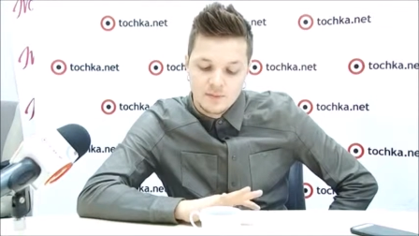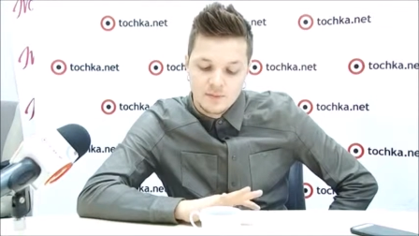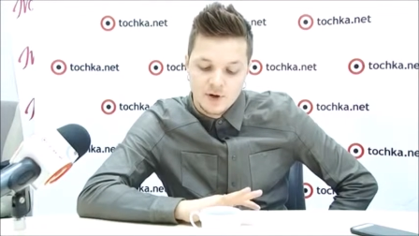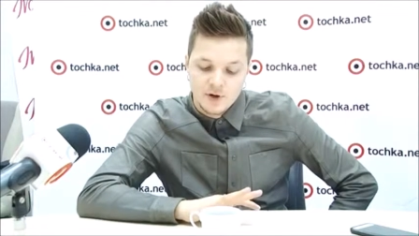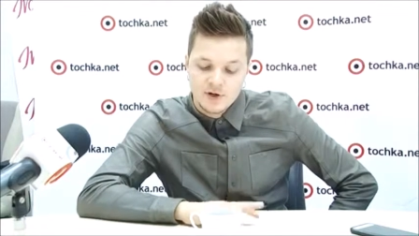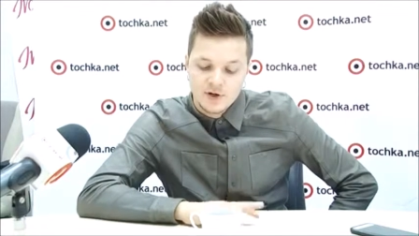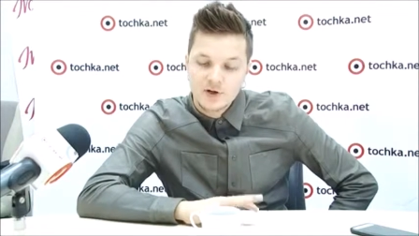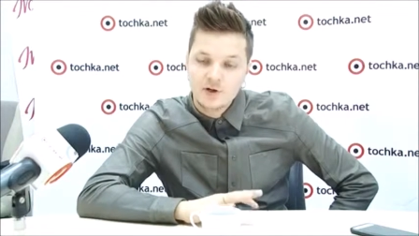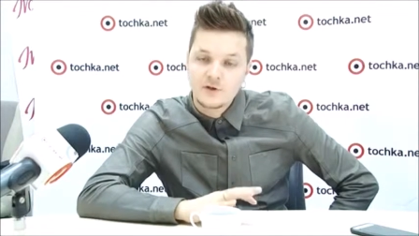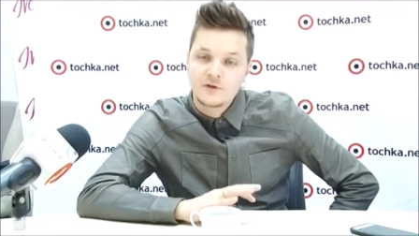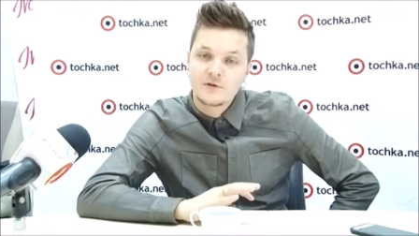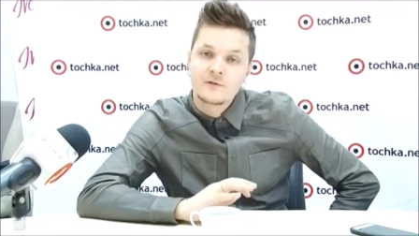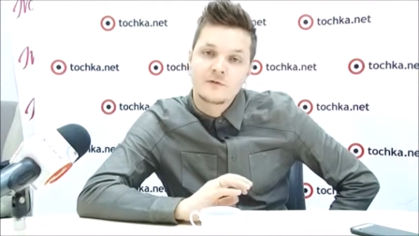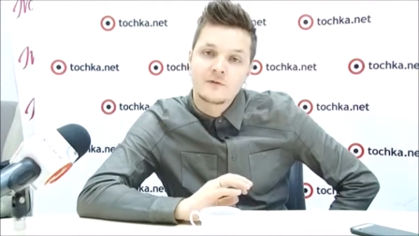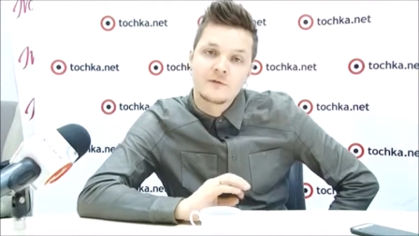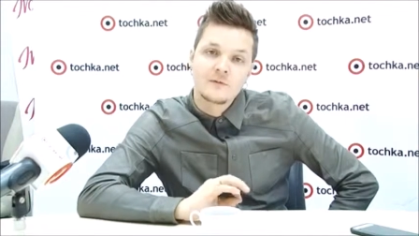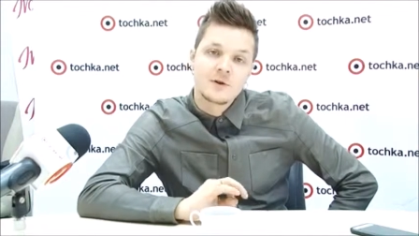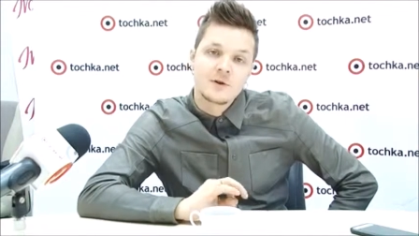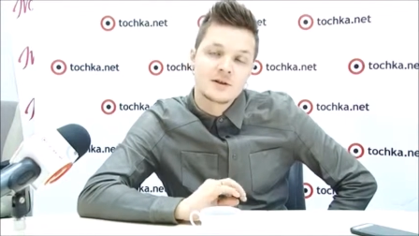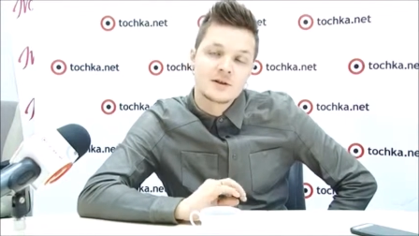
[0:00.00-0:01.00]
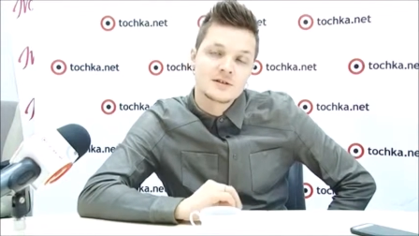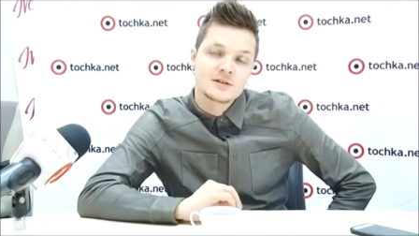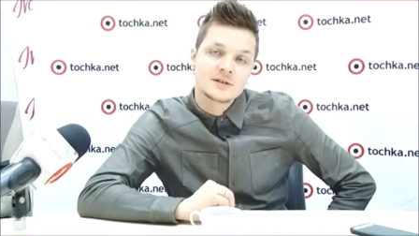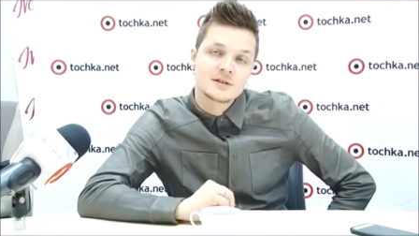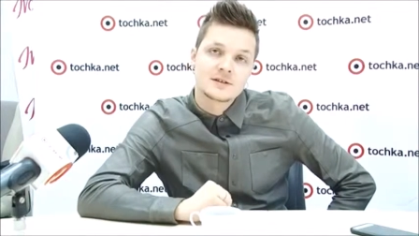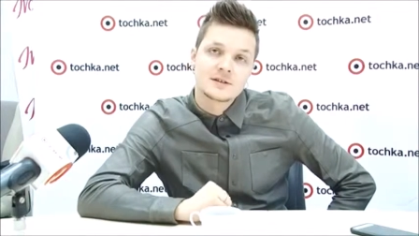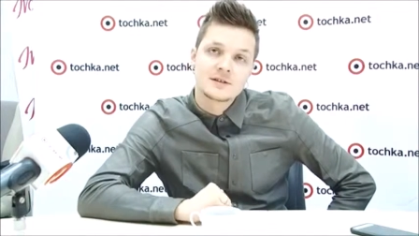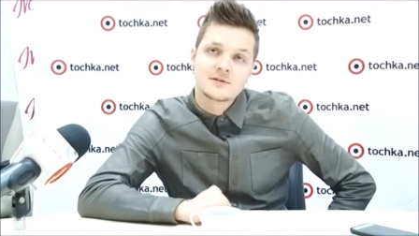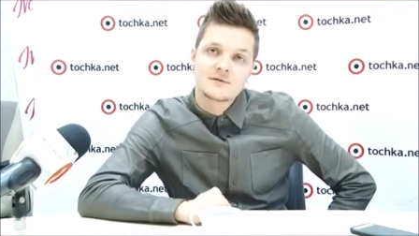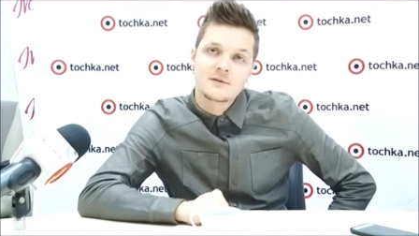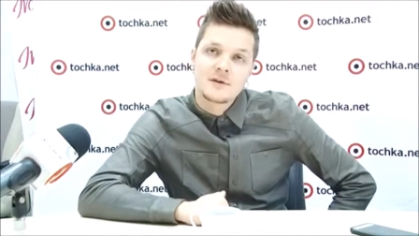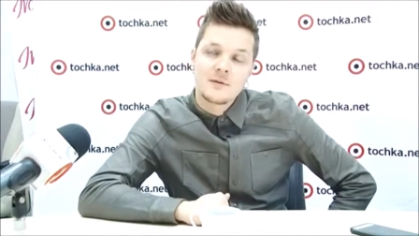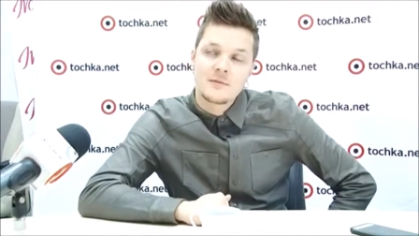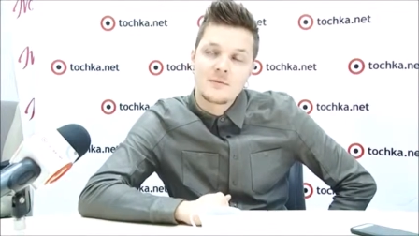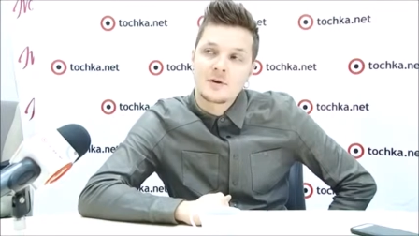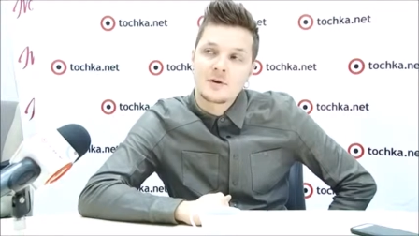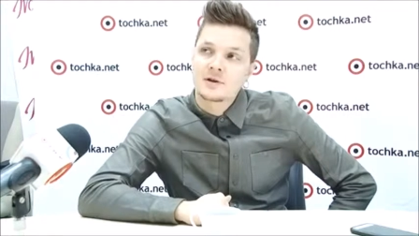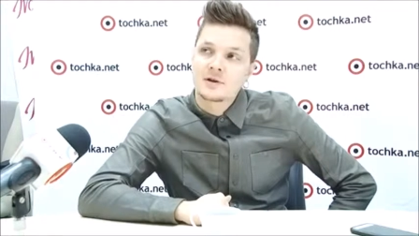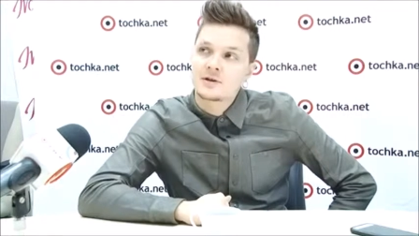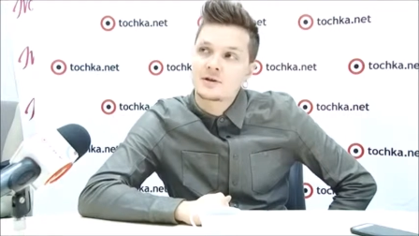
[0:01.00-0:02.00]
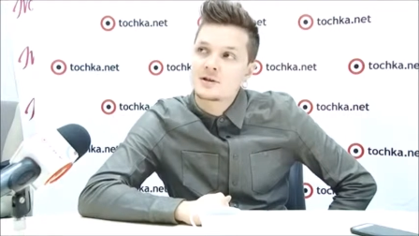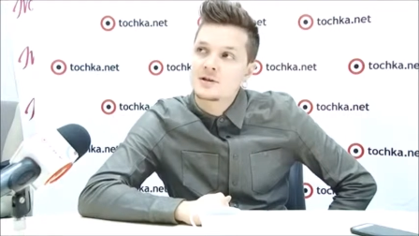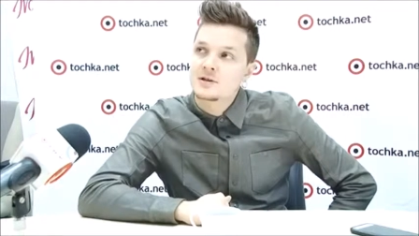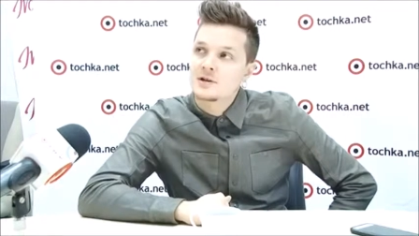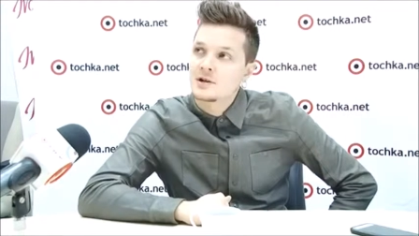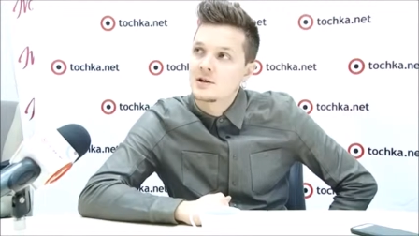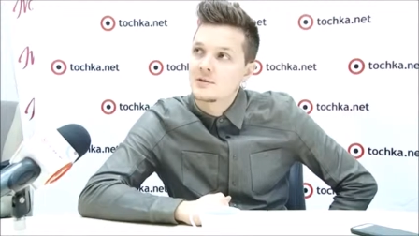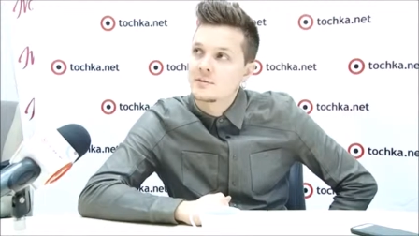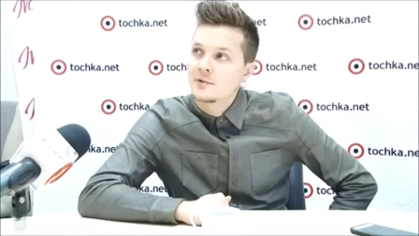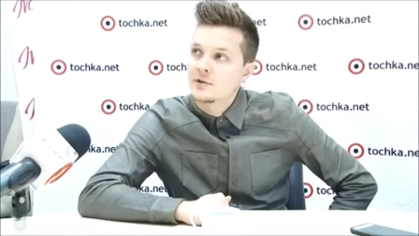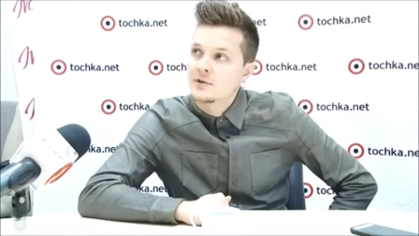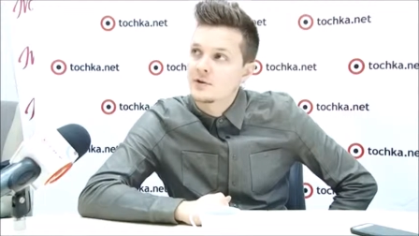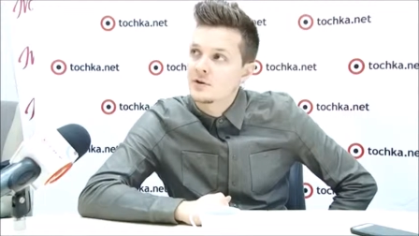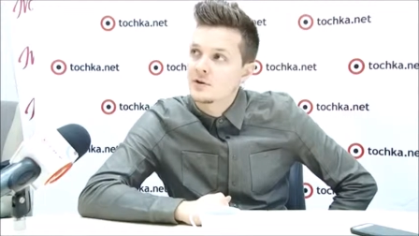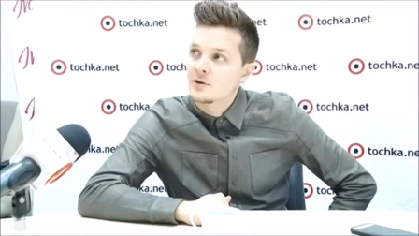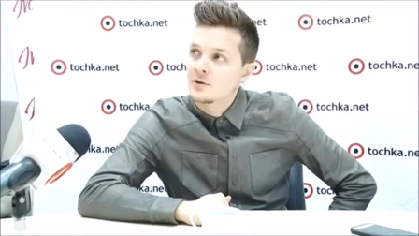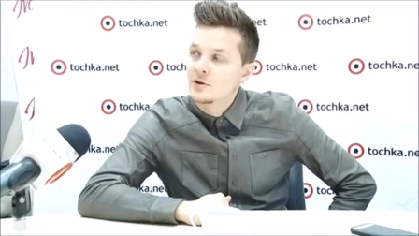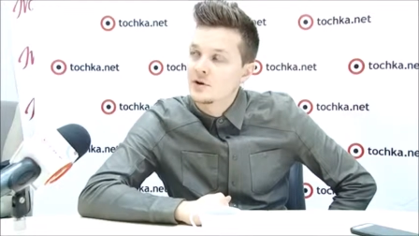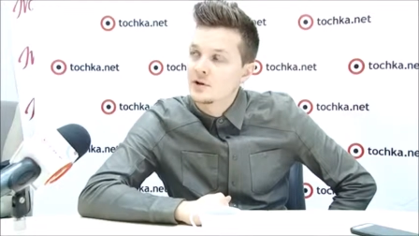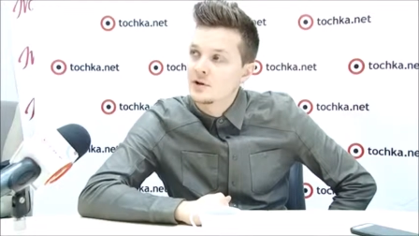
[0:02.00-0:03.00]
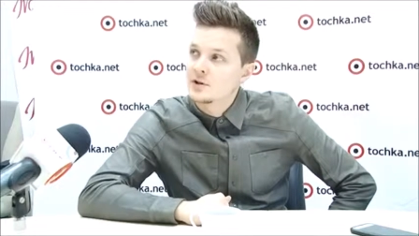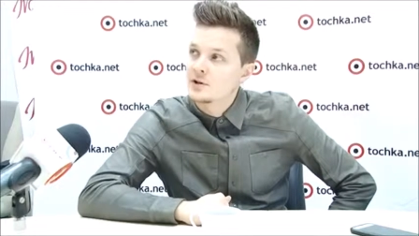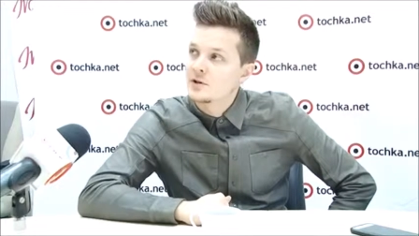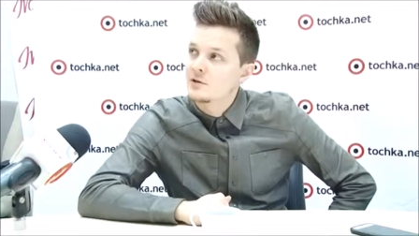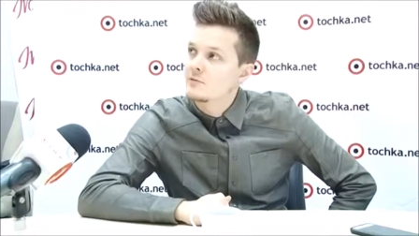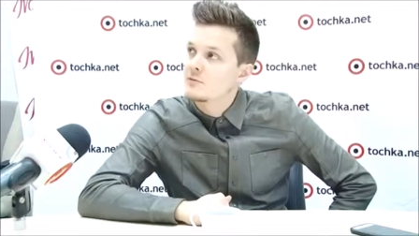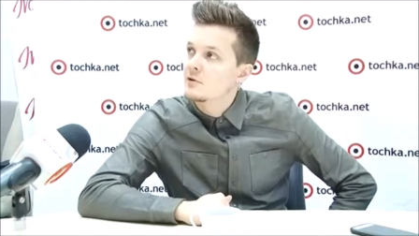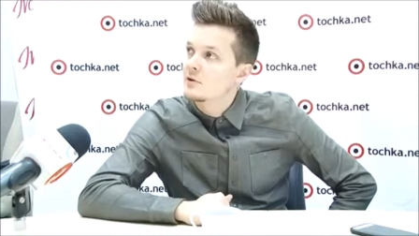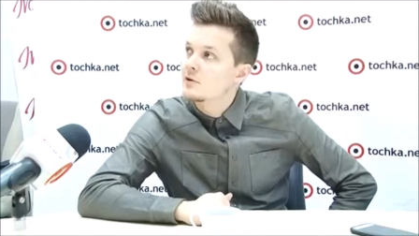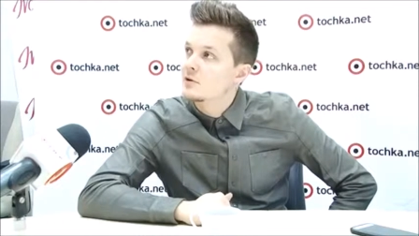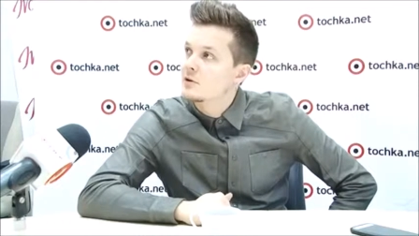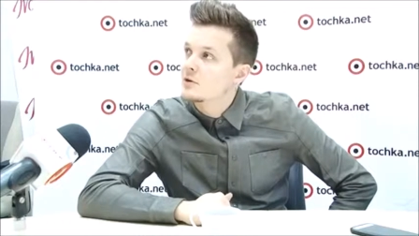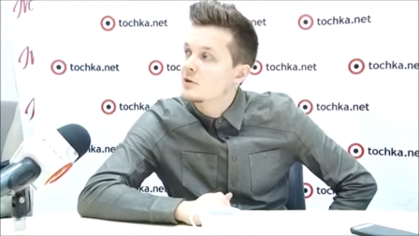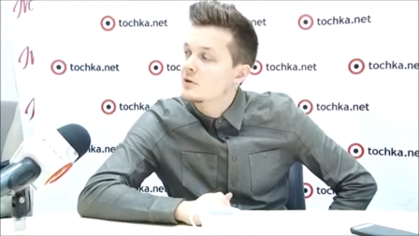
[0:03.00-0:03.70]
прожить вместе со своими родителями и родными.